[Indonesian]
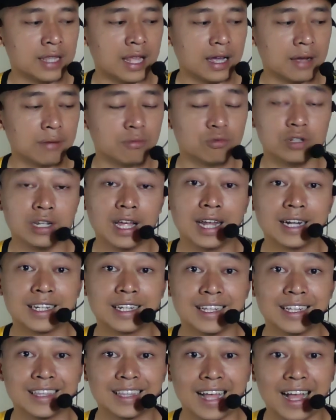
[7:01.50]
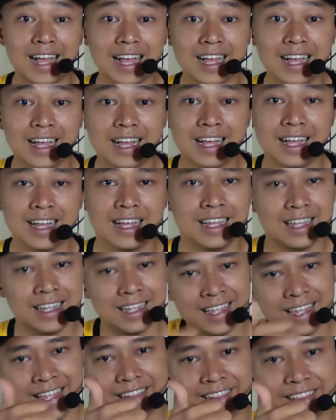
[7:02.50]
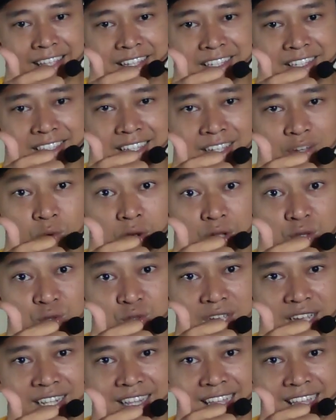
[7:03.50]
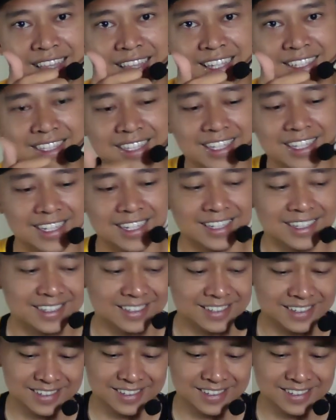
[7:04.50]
nah kemudian kita testing waktunya kita testing